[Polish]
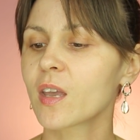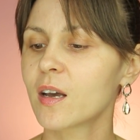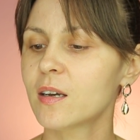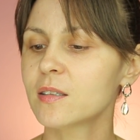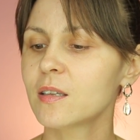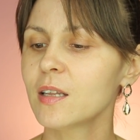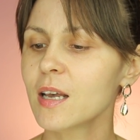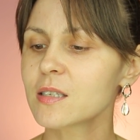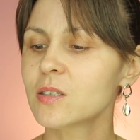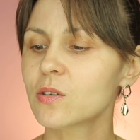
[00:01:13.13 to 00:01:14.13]
E, ten
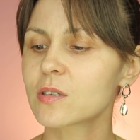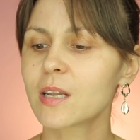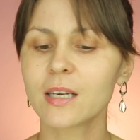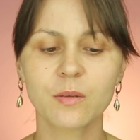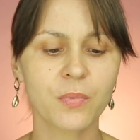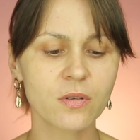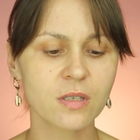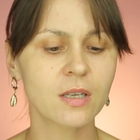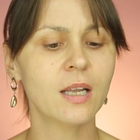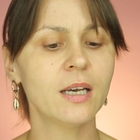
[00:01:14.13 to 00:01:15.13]
jasny to jest Light
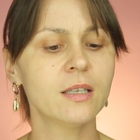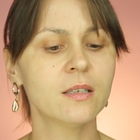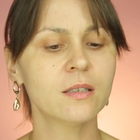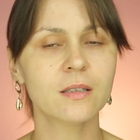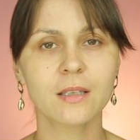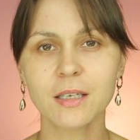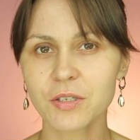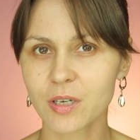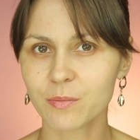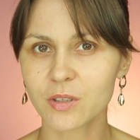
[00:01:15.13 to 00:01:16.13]
Porcelain,
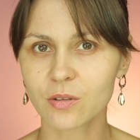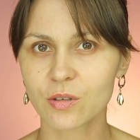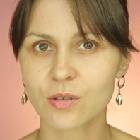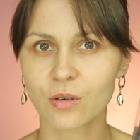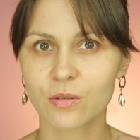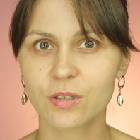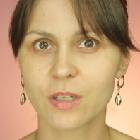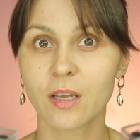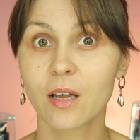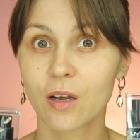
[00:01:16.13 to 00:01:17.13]
ten ciemny to jest odcień